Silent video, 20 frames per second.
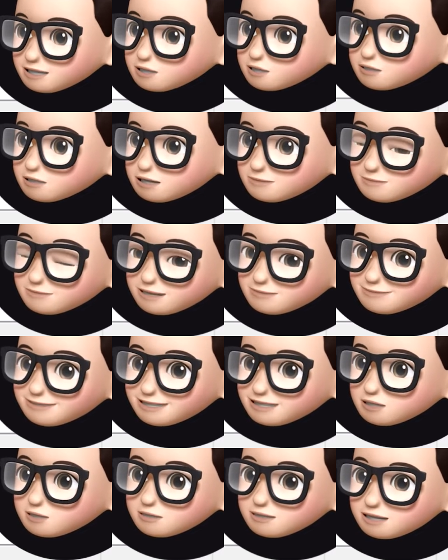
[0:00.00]
no le ponemos
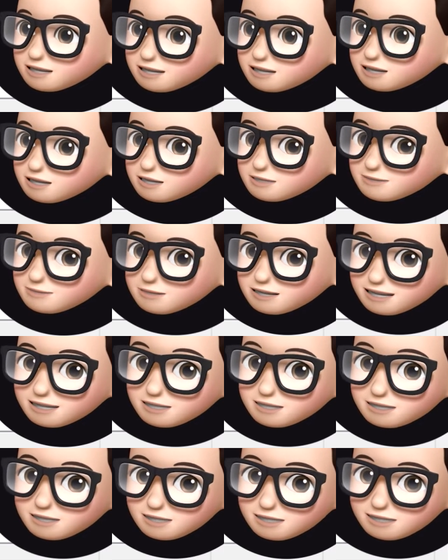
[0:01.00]
diagonal
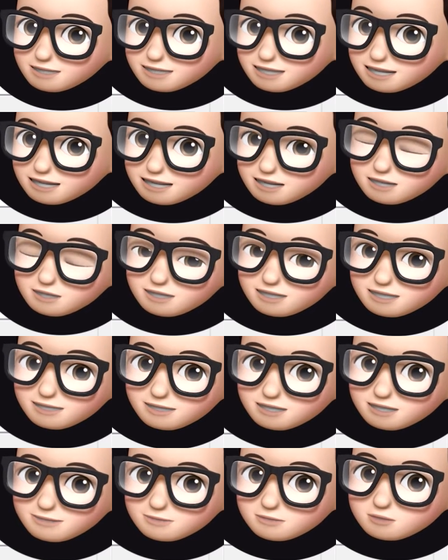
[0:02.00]
bin, que era lo que
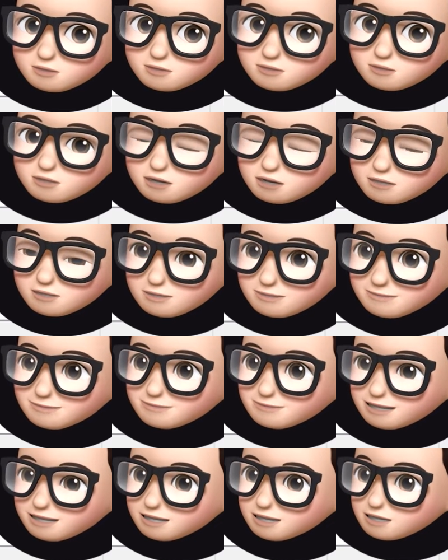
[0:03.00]
hacíamos con
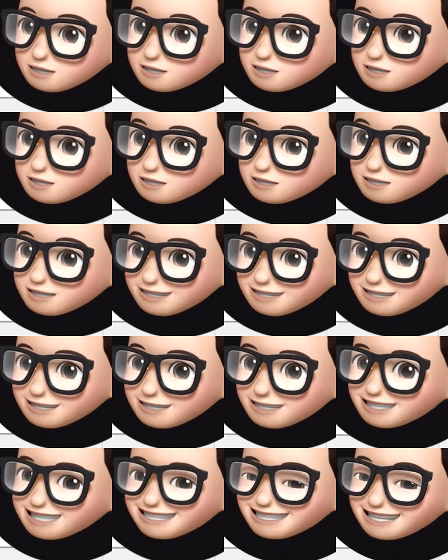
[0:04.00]
el
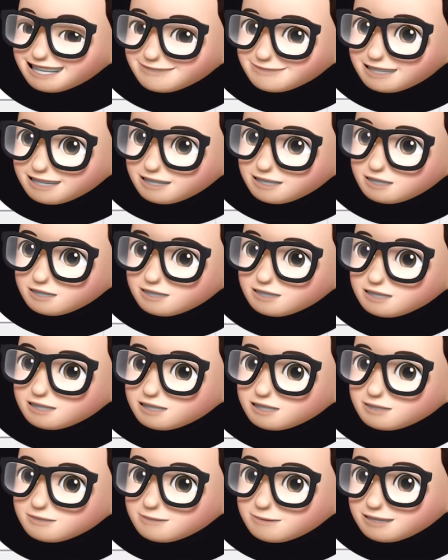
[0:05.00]
de Java,
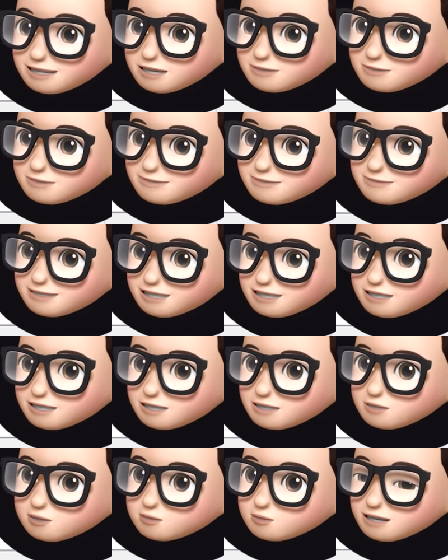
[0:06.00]
pero si te
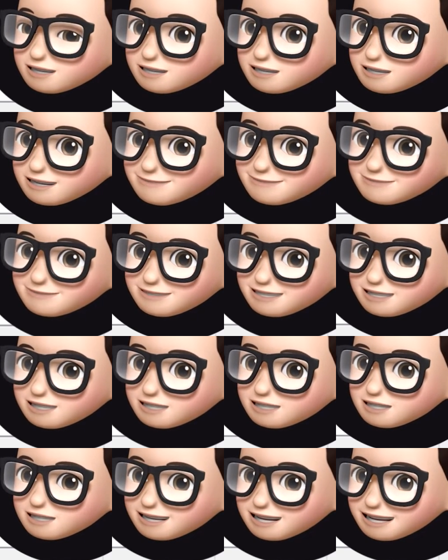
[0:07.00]
das cuenta,
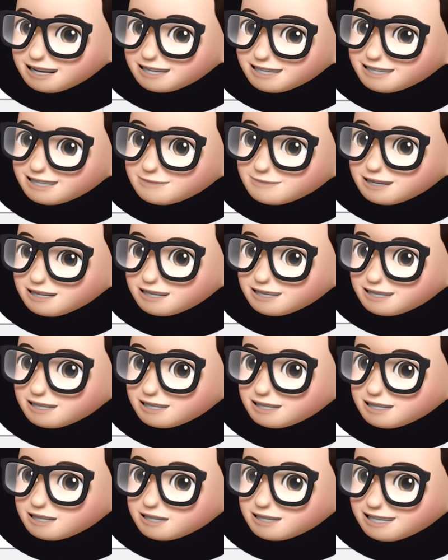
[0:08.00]
en esta parte de
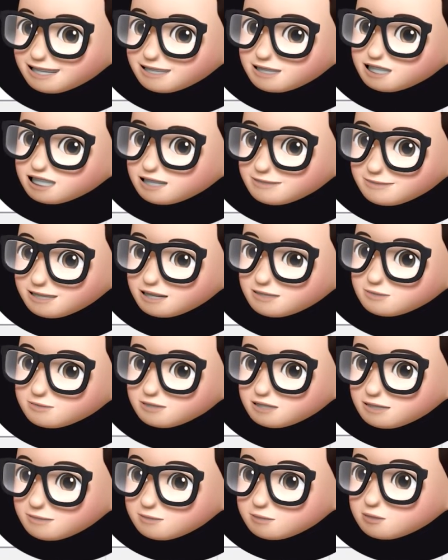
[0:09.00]
aquí, en Java,
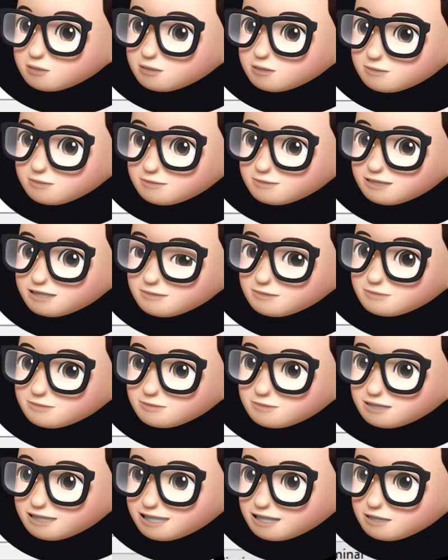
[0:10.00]
tampoco lo
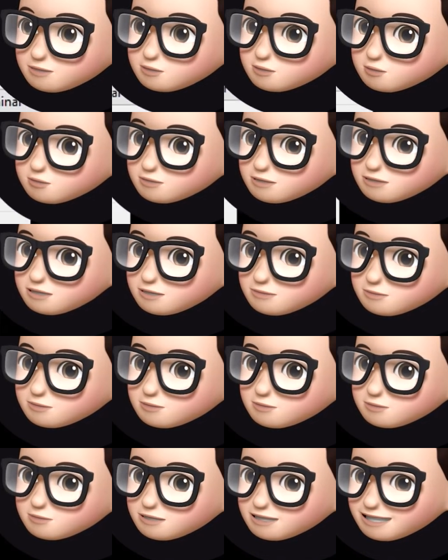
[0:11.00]
pusimos. Eso lo
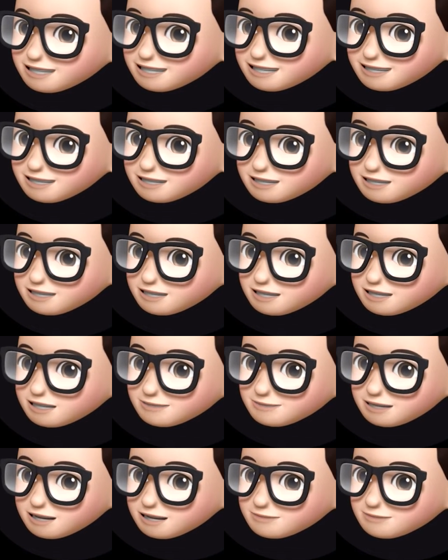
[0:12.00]
hicimos al editar
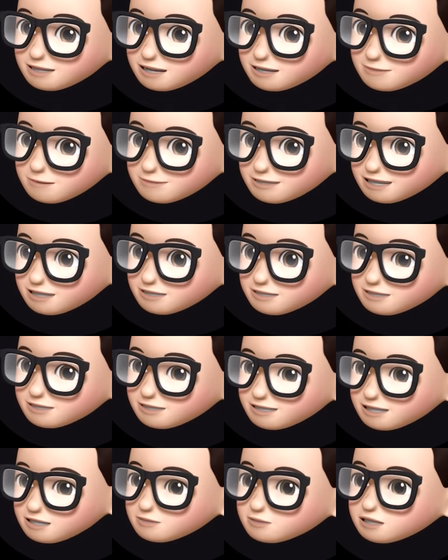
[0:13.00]
la variable de path,
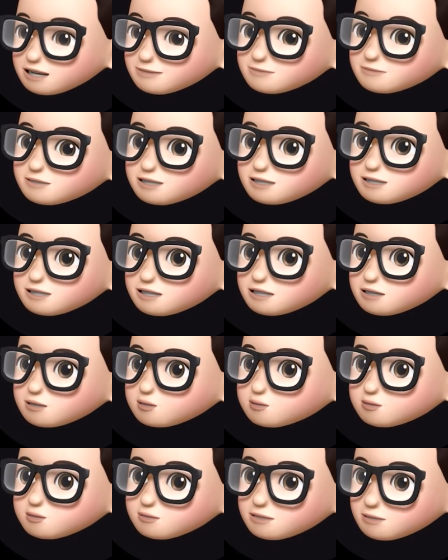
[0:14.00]
que es lo que vamos a hacer
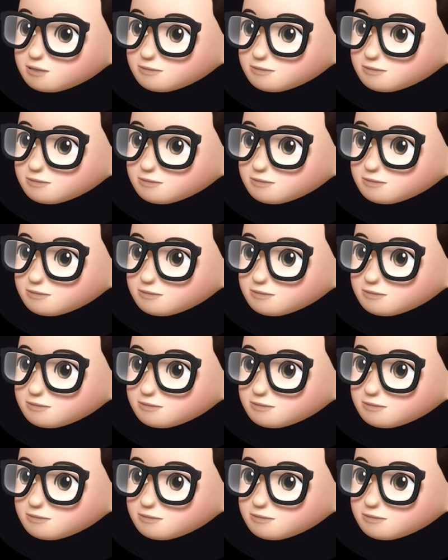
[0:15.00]
justo